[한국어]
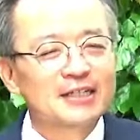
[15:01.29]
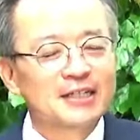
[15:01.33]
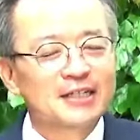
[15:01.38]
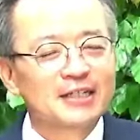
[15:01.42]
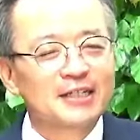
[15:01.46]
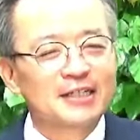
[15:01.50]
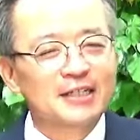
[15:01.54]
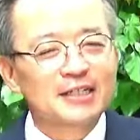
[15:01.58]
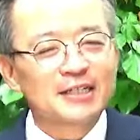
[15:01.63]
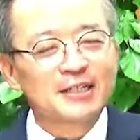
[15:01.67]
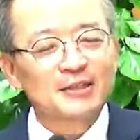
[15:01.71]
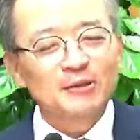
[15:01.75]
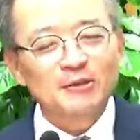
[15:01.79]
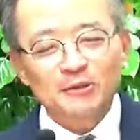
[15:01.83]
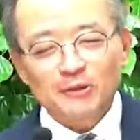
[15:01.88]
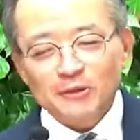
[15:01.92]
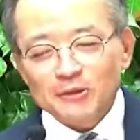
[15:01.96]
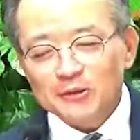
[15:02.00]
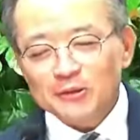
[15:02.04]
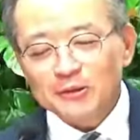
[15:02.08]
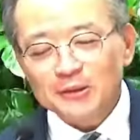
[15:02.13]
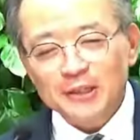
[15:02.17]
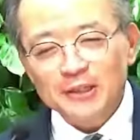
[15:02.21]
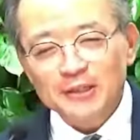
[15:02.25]
그래 현순이
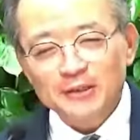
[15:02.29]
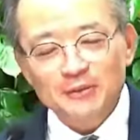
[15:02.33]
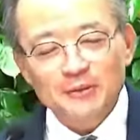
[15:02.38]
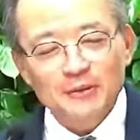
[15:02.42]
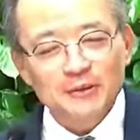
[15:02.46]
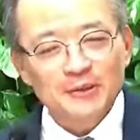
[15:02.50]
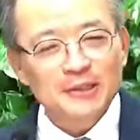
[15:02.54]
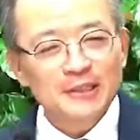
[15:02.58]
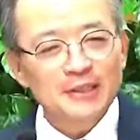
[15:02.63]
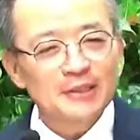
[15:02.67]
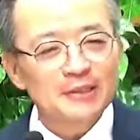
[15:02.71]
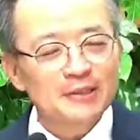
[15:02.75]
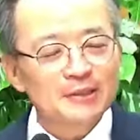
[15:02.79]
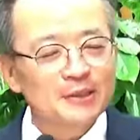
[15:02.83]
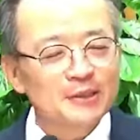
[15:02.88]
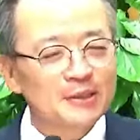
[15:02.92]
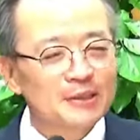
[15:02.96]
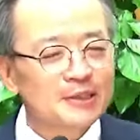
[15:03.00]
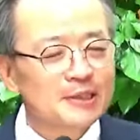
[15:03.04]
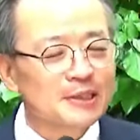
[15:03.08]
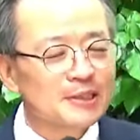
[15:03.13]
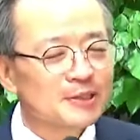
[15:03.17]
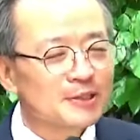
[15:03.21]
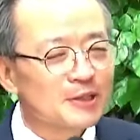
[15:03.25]
권사님도 시, 저기
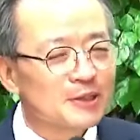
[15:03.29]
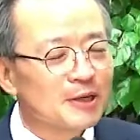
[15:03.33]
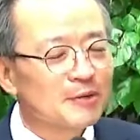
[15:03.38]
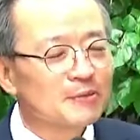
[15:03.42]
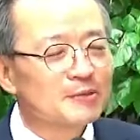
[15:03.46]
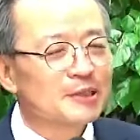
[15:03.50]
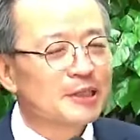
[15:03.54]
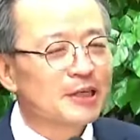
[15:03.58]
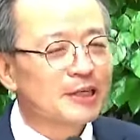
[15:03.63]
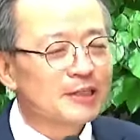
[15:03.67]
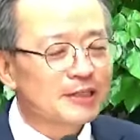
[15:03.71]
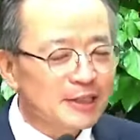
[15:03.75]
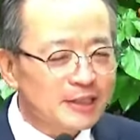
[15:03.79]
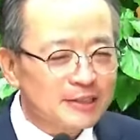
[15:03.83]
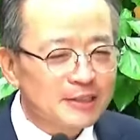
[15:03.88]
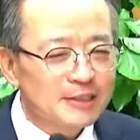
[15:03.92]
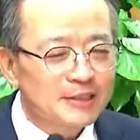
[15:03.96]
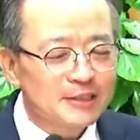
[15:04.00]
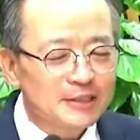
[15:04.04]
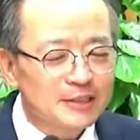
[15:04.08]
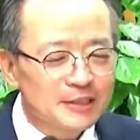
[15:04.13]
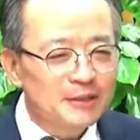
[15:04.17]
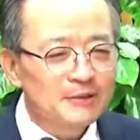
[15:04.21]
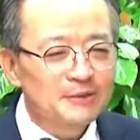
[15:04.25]
친정 아버지 갖다
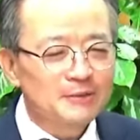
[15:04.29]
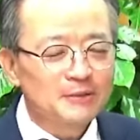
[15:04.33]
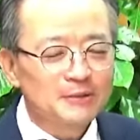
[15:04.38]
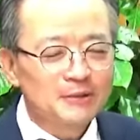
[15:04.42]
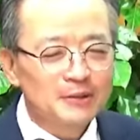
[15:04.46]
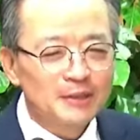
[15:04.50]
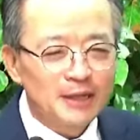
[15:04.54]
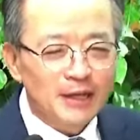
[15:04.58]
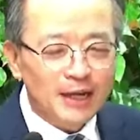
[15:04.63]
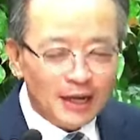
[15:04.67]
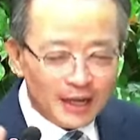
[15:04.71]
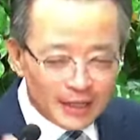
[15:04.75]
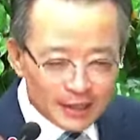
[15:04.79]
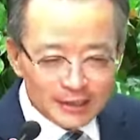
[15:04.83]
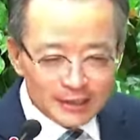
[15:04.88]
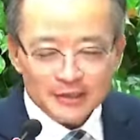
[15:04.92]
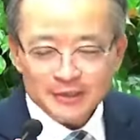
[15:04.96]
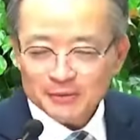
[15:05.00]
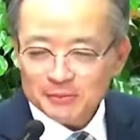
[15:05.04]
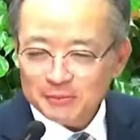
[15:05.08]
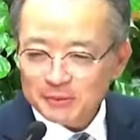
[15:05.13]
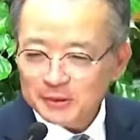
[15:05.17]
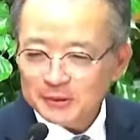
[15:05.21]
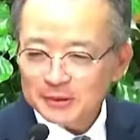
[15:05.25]
드린다고 한 그릇
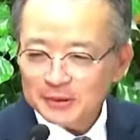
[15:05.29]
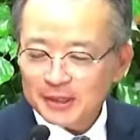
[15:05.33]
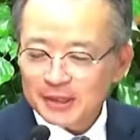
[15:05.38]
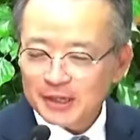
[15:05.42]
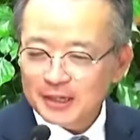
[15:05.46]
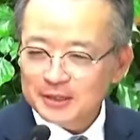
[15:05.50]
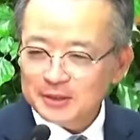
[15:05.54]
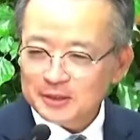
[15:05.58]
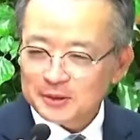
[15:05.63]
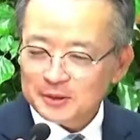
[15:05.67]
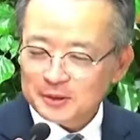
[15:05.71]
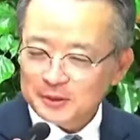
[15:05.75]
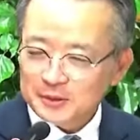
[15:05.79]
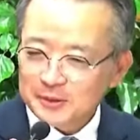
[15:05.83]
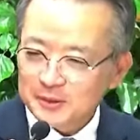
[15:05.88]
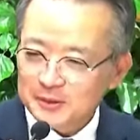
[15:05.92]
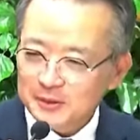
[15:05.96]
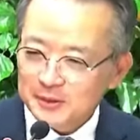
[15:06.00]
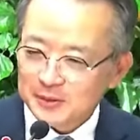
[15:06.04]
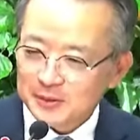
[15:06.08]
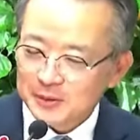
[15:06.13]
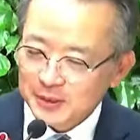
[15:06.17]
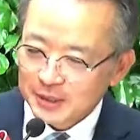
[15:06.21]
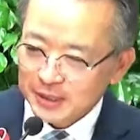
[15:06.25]
포장할 정도로
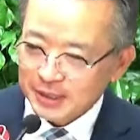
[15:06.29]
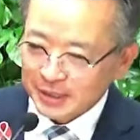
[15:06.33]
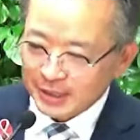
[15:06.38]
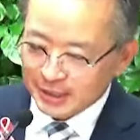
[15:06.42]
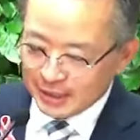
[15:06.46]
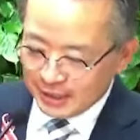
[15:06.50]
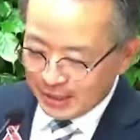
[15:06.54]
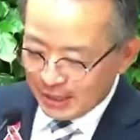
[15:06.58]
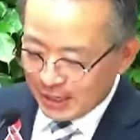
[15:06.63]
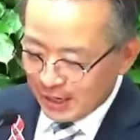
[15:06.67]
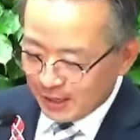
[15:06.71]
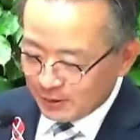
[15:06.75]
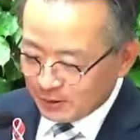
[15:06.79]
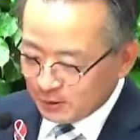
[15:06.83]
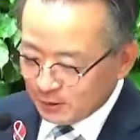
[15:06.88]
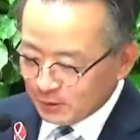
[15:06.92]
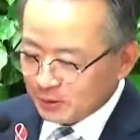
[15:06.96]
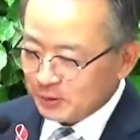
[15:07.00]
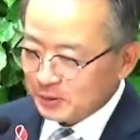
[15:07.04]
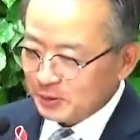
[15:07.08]
아주